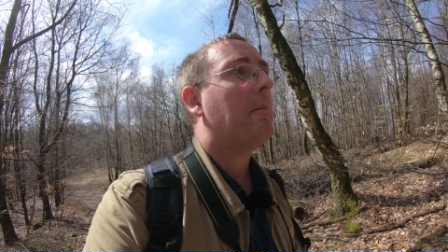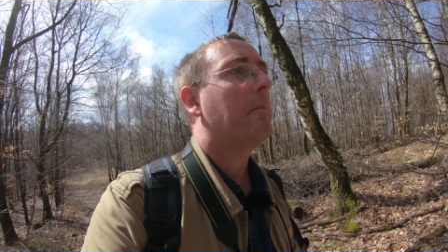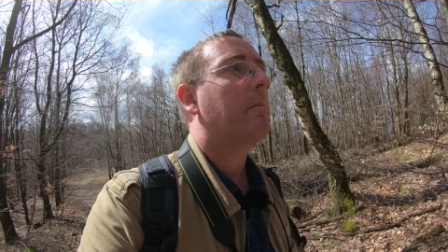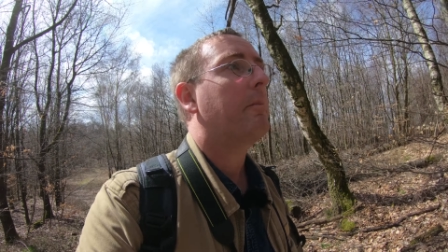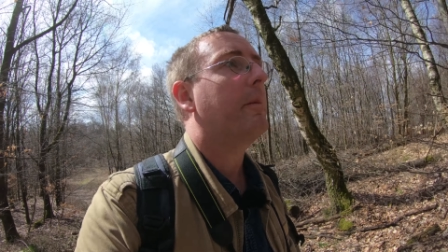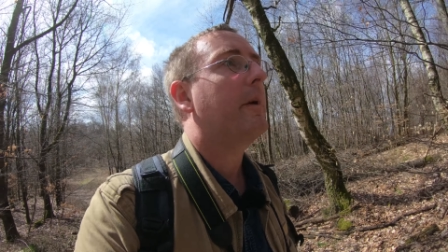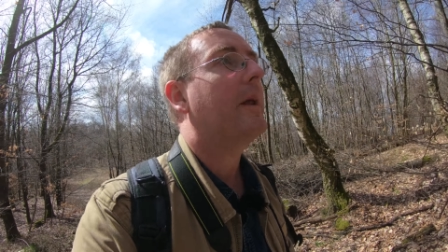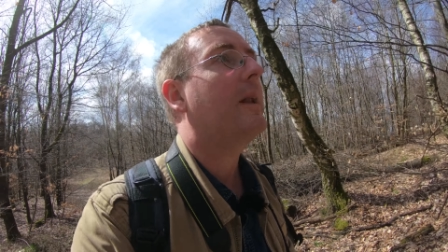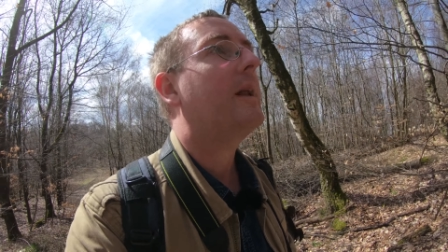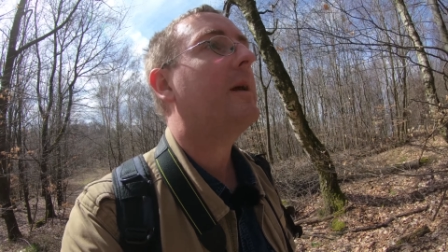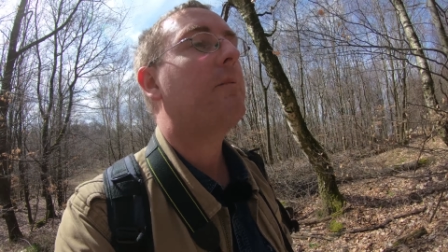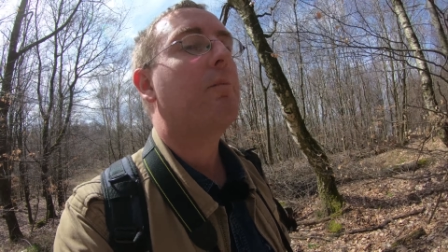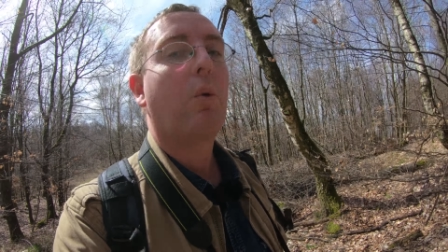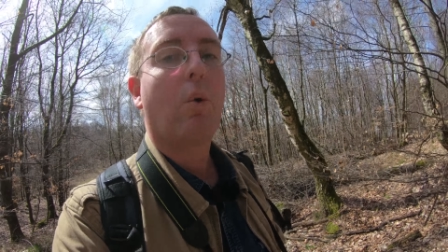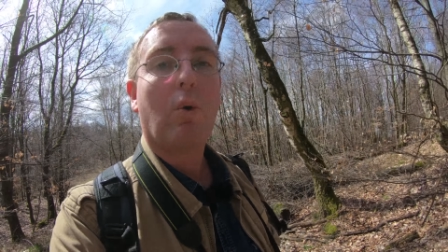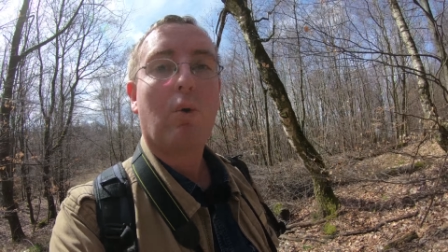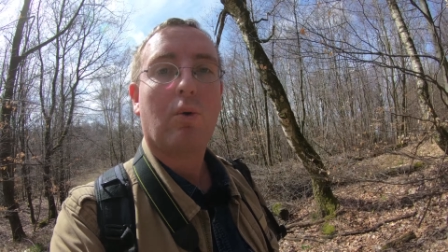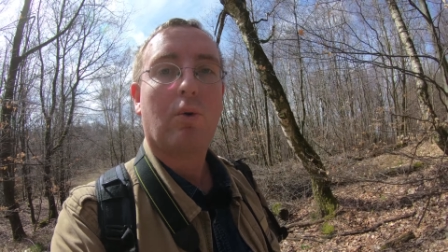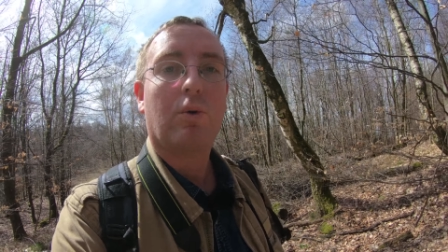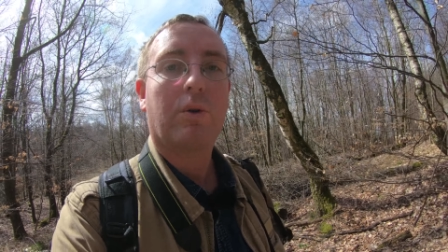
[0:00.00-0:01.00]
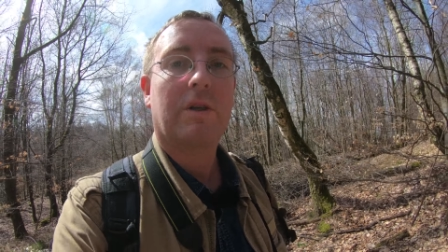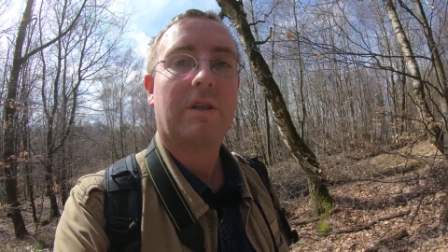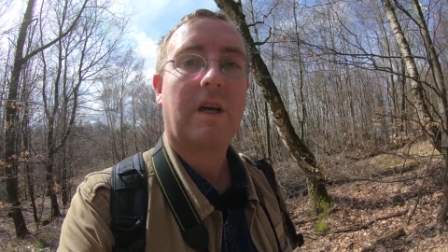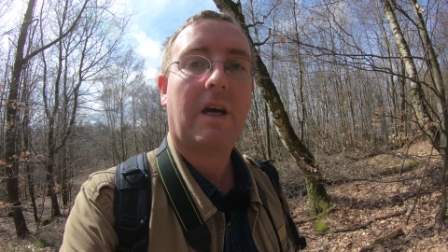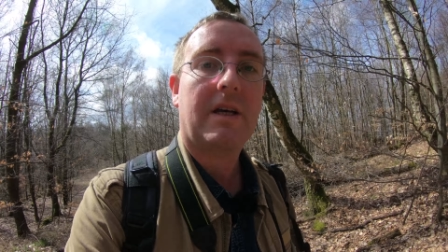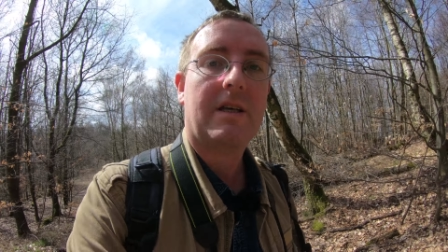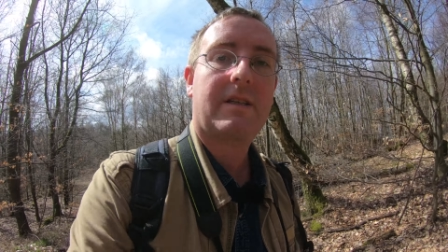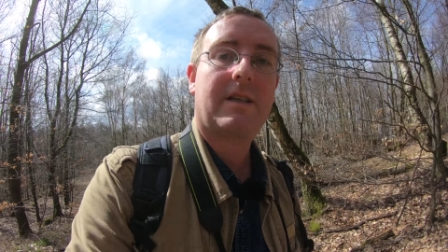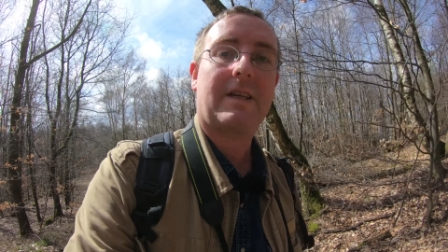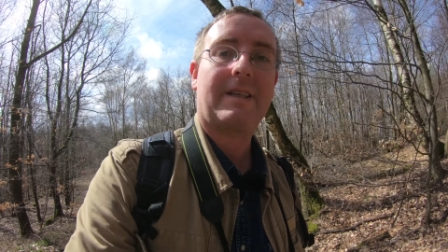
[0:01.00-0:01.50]
Melibokus
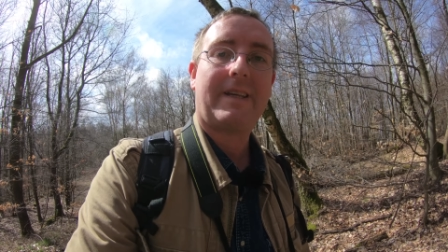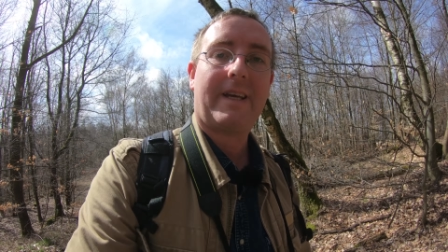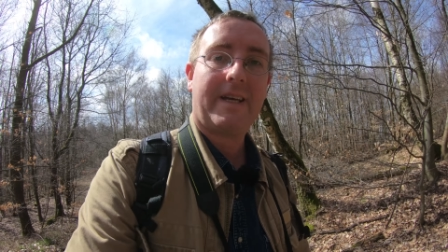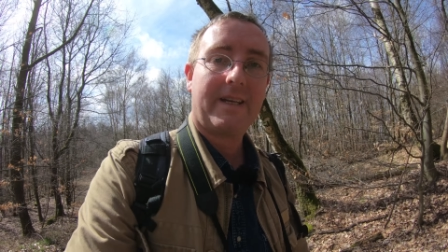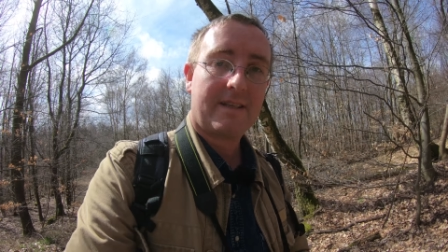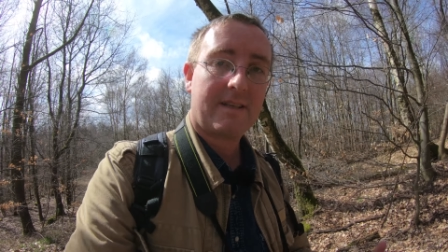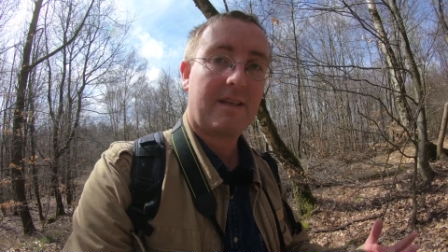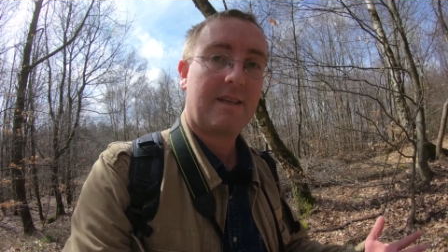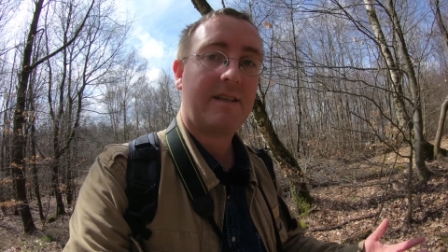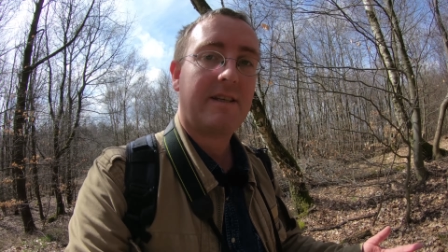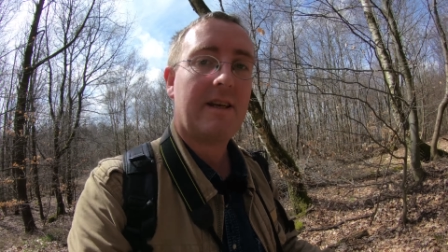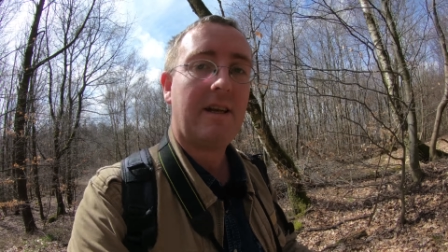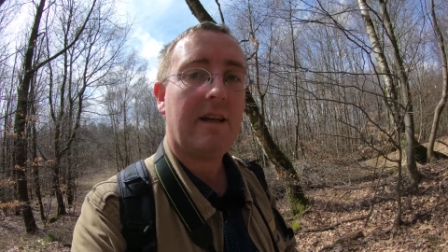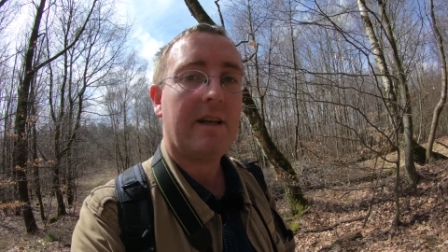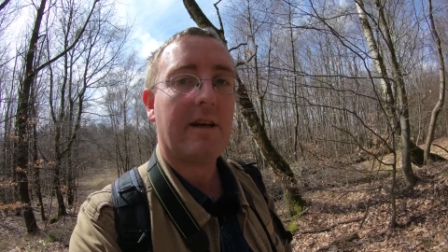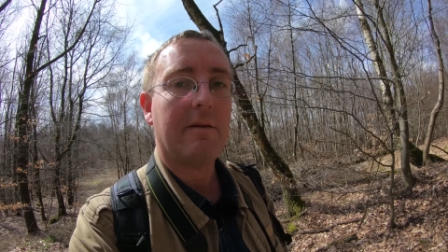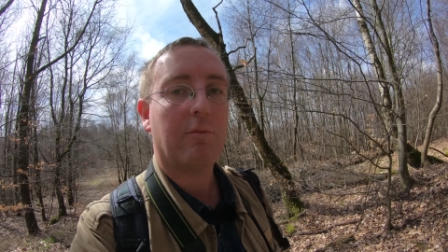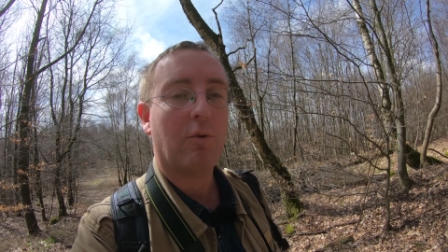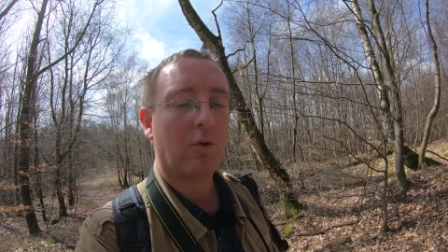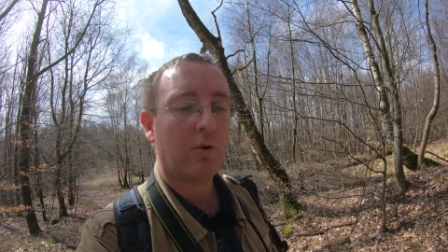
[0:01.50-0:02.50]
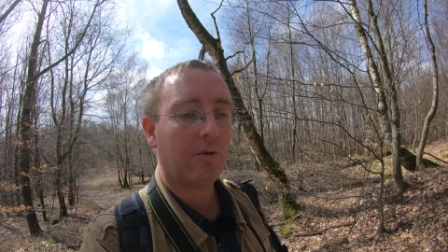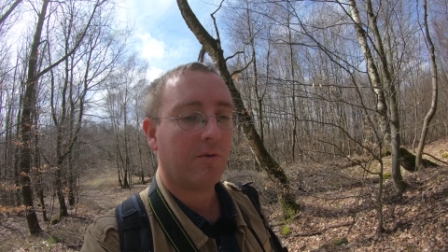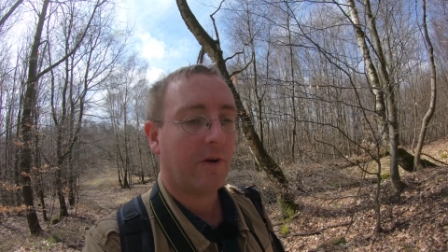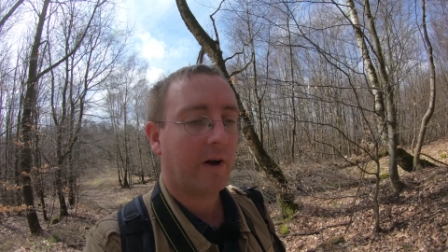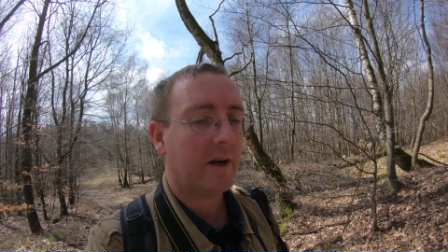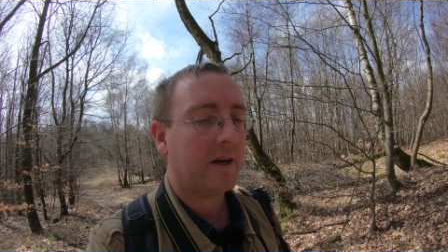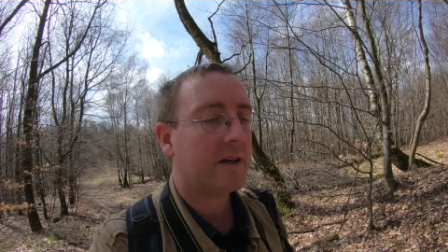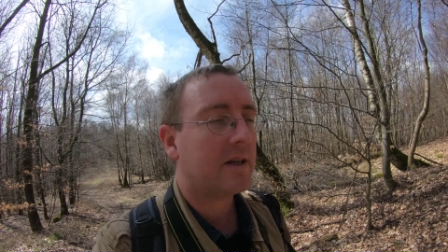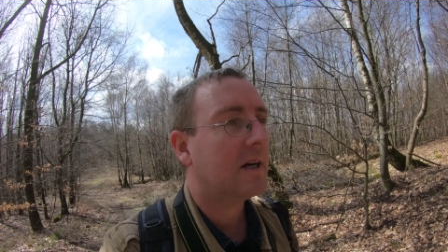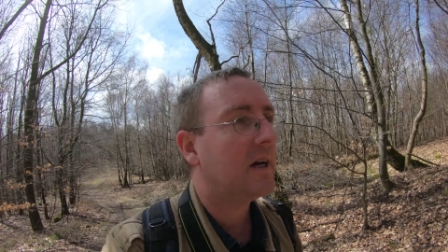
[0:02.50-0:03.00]
heißt das erste Ziel hier im
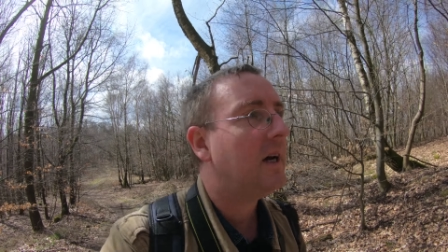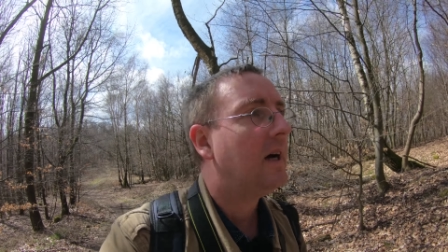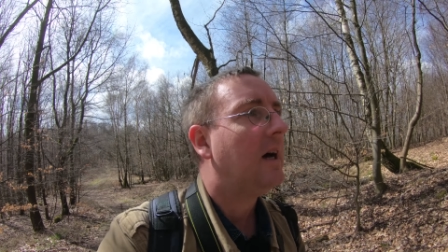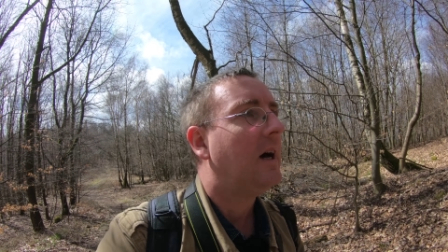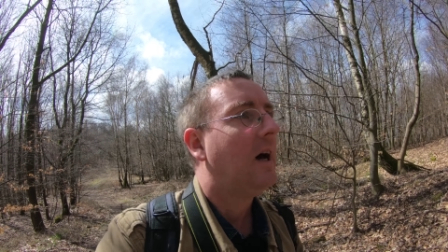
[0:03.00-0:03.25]
Odenwald.